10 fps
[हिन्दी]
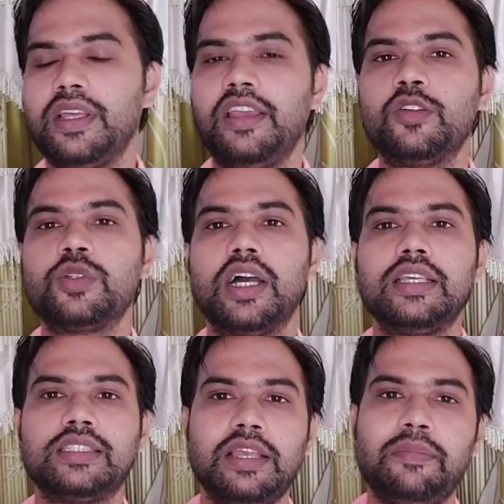पता ही होगा
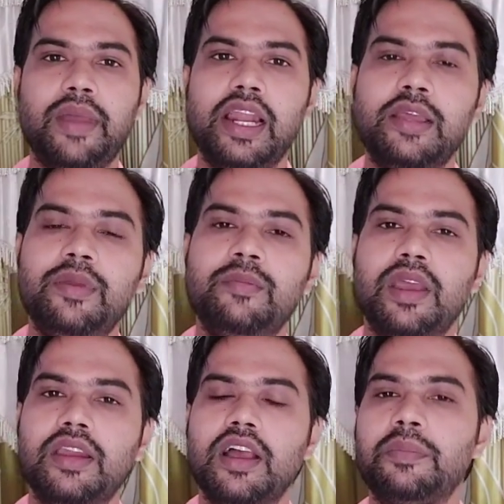इससे पहले भी
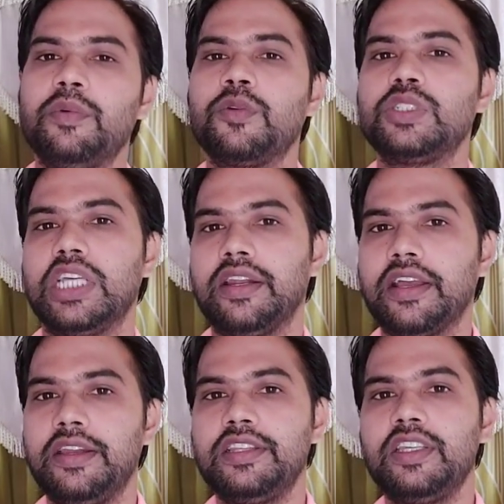मैंने आप लोग को
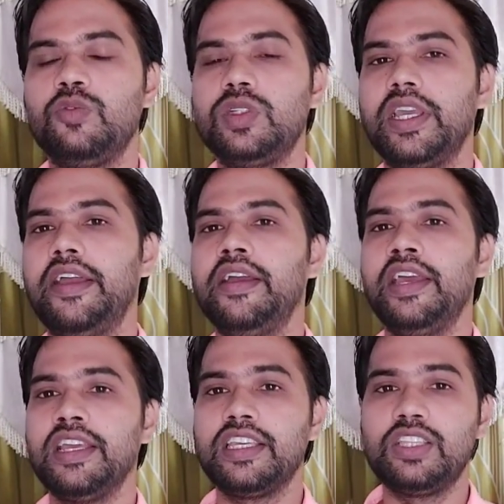जानकारी दी हुई है
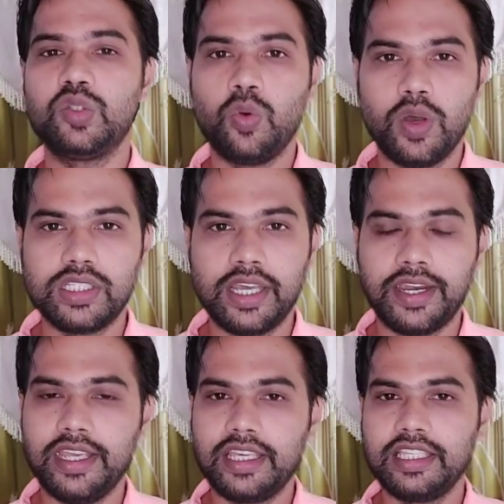कि
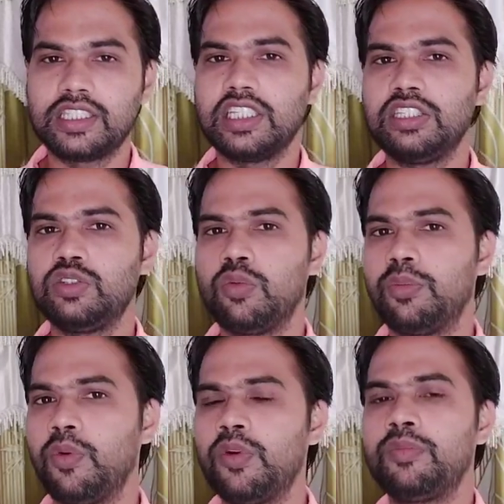2021 की जो
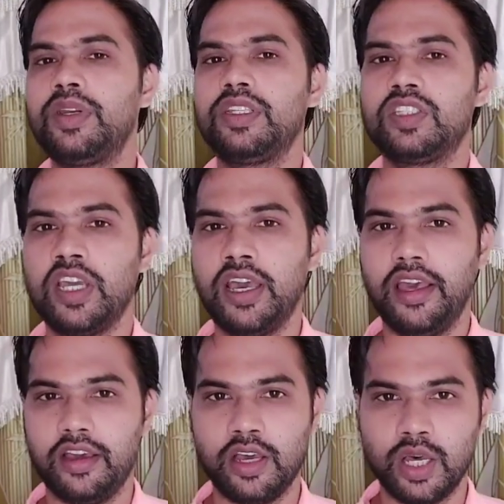बोर्ड परीक्षा
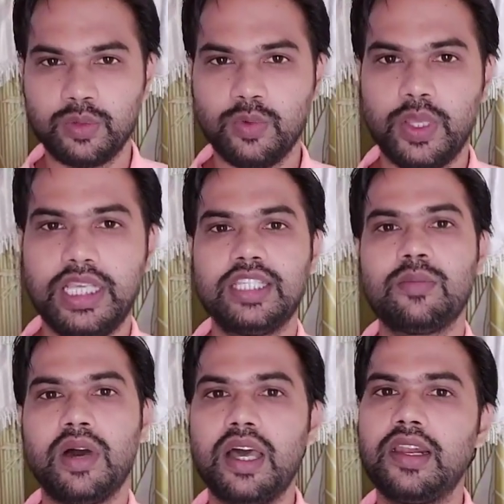है वो इस
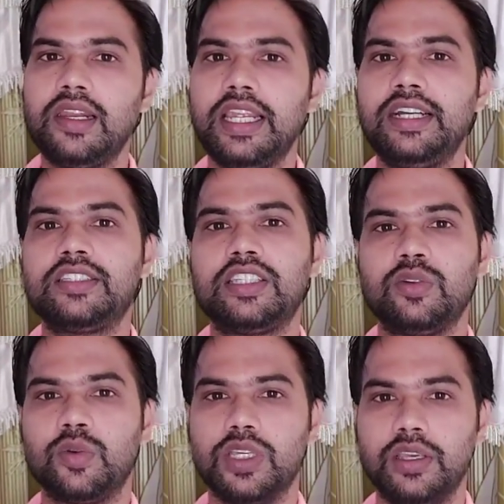बार लेट से
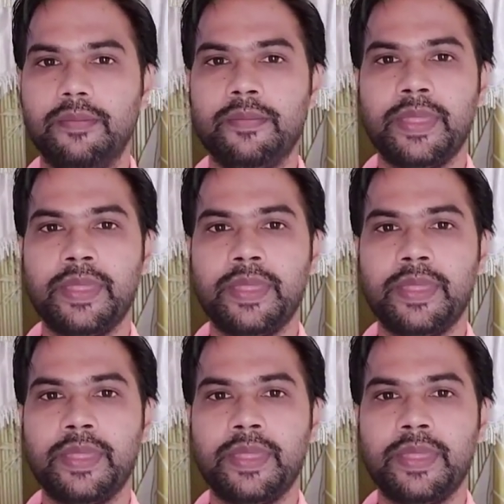होगी